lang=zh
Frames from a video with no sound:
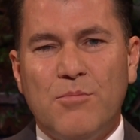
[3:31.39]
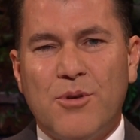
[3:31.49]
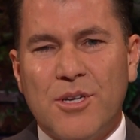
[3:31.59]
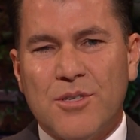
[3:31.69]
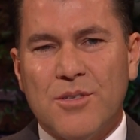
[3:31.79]

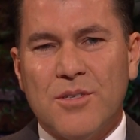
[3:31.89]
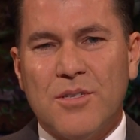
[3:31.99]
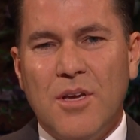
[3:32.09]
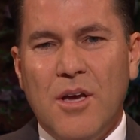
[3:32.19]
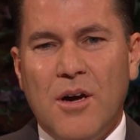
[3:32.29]
并听
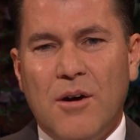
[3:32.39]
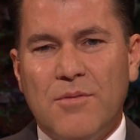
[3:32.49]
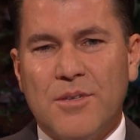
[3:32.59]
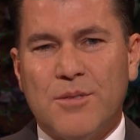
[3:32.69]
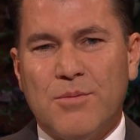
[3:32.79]
从来自
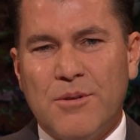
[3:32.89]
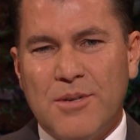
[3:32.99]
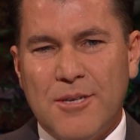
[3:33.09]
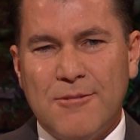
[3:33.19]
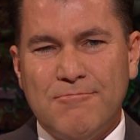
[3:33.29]
圣灵的
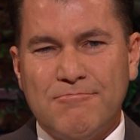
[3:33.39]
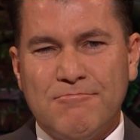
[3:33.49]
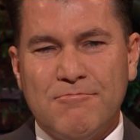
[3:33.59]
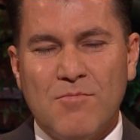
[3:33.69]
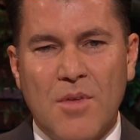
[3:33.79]
灵感。